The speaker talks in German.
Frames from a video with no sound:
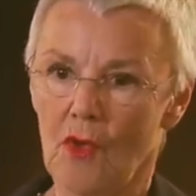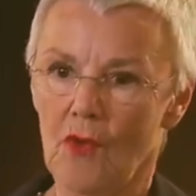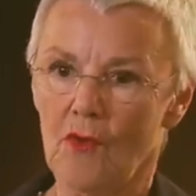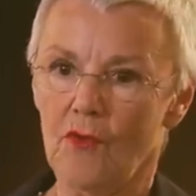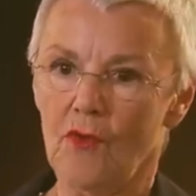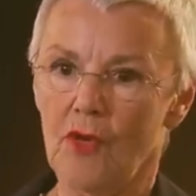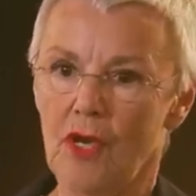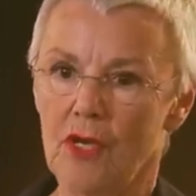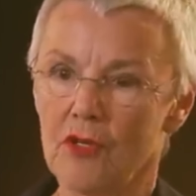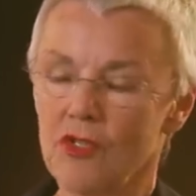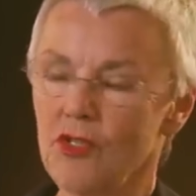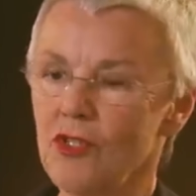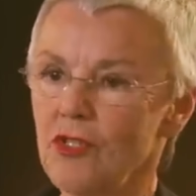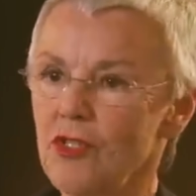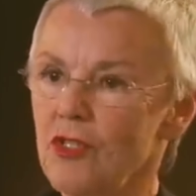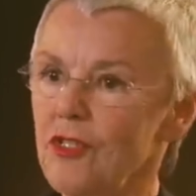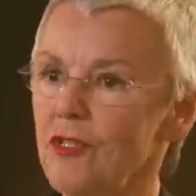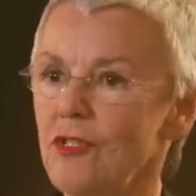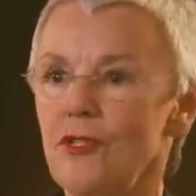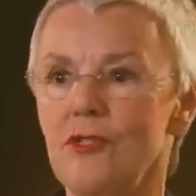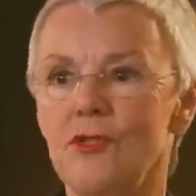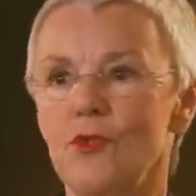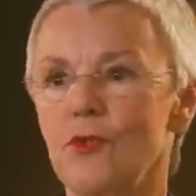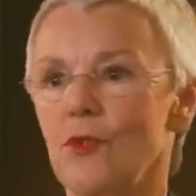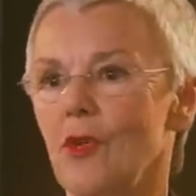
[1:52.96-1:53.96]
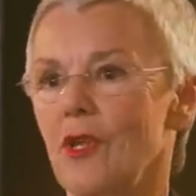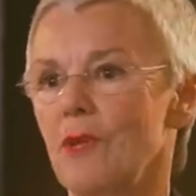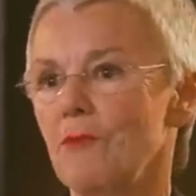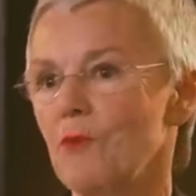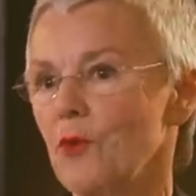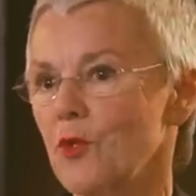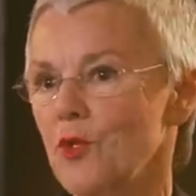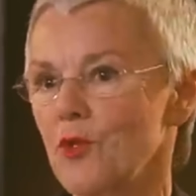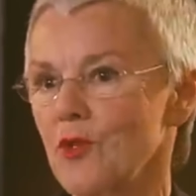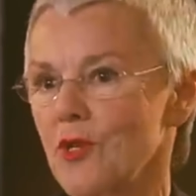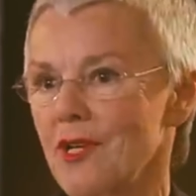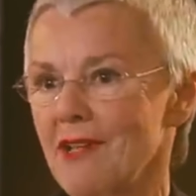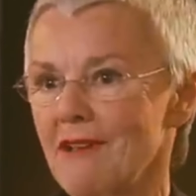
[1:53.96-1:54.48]
Fragen Sie die, die so
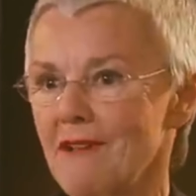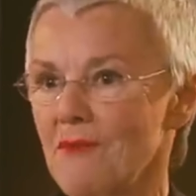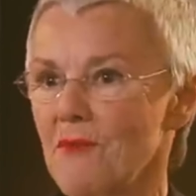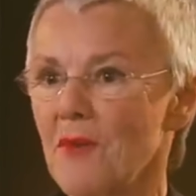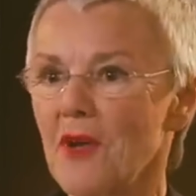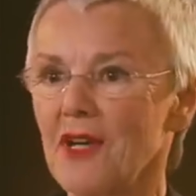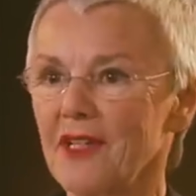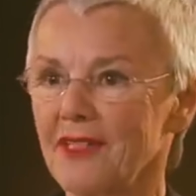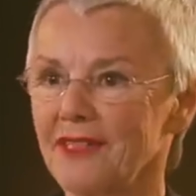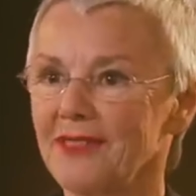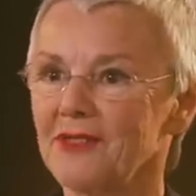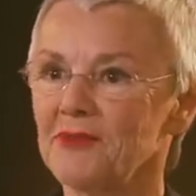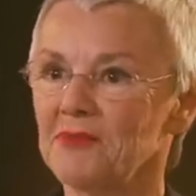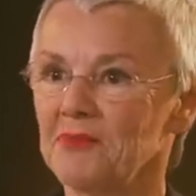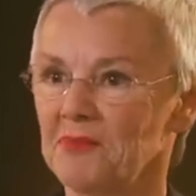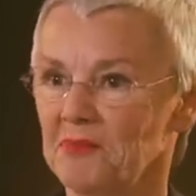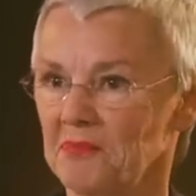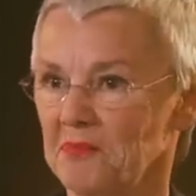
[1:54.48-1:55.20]
emotional machen.